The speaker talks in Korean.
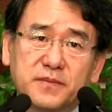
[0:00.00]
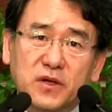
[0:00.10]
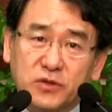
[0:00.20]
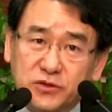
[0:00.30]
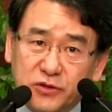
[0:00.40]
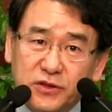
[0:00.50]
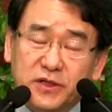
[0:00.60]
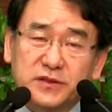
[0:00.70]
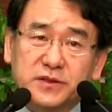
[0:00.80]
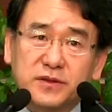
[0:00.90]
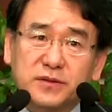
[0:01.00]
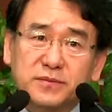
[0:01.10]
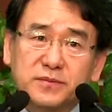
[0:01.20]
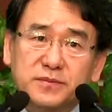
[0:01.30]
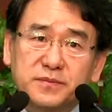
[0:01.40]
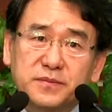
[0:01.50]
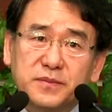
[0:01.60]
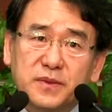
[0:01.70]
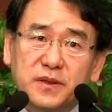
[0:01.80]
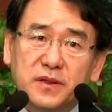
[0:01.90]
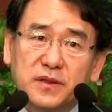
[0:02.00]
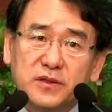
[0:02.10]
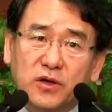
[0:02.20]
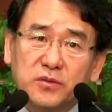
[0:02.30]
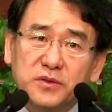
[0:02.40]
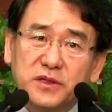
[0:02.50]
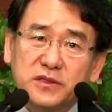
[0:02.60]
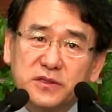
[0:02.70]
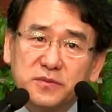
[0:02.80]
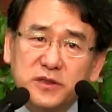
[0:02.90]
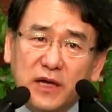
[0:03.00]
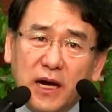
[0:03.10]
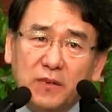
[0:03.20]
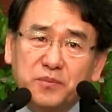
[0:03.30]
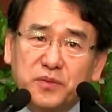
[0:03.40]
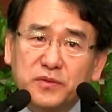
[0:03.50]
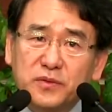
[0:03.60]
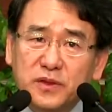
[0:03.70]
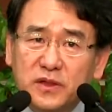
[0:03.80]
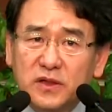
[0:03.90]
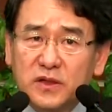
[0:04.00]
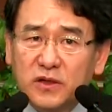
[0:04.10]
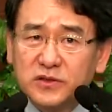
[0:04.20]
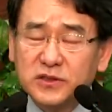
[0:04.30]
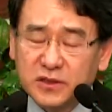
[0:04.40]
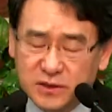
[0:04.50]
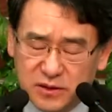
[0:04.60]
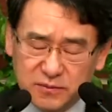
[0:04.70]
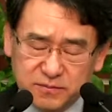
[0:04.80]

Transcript: 우리 주님께서 여러분들의 지금 이 아픈 이 현실을